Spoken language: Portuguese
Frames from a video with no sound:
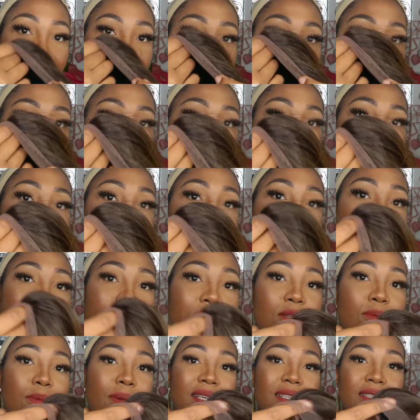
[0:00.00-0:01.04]
é essa do
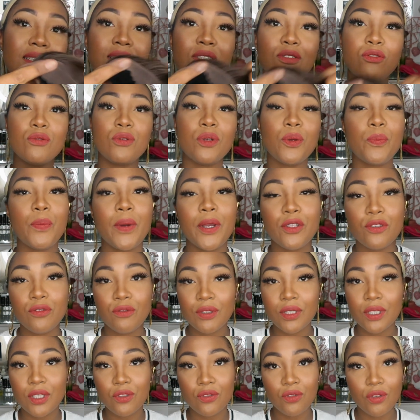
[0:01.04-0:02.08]
lado, mas isso não impede
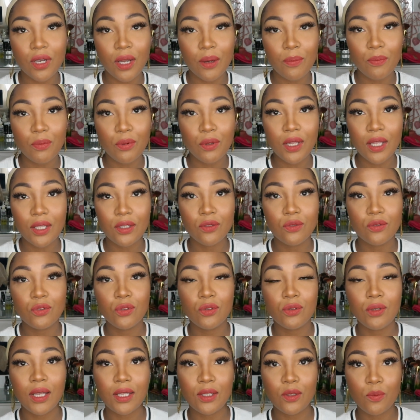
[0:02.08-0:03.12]
você de jogar um lado,
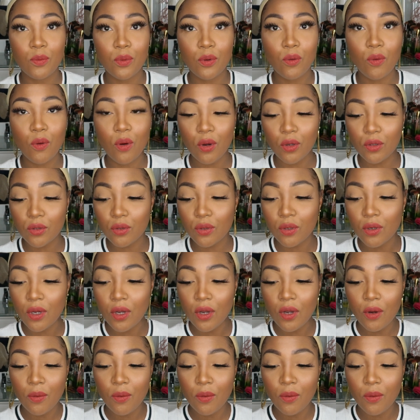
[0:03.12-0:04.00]
de um lado pro outro,